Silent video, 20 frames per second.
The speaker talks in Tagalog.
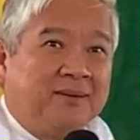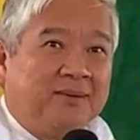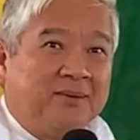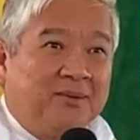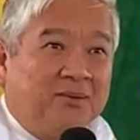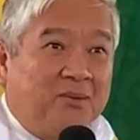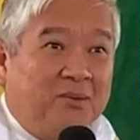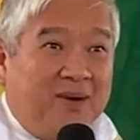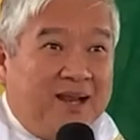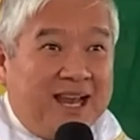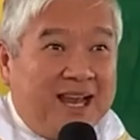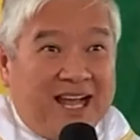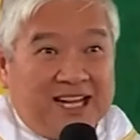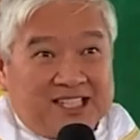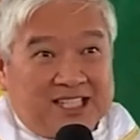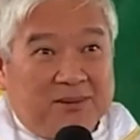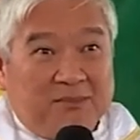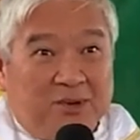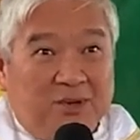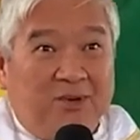wala
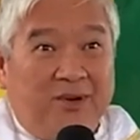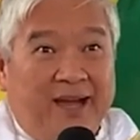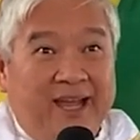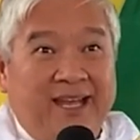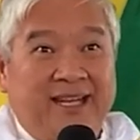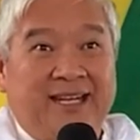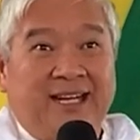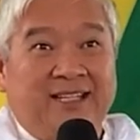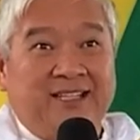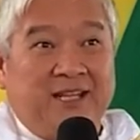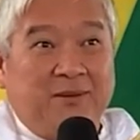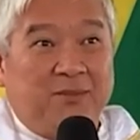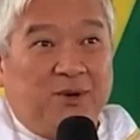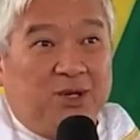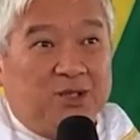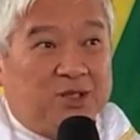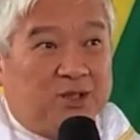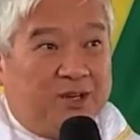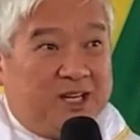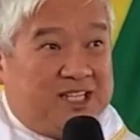sa buhay ng
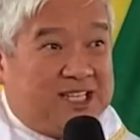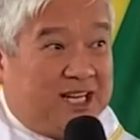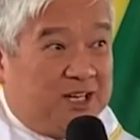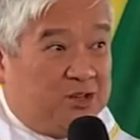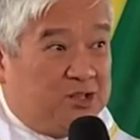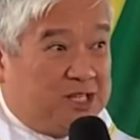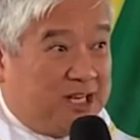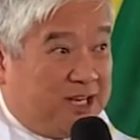deboto ni San Jose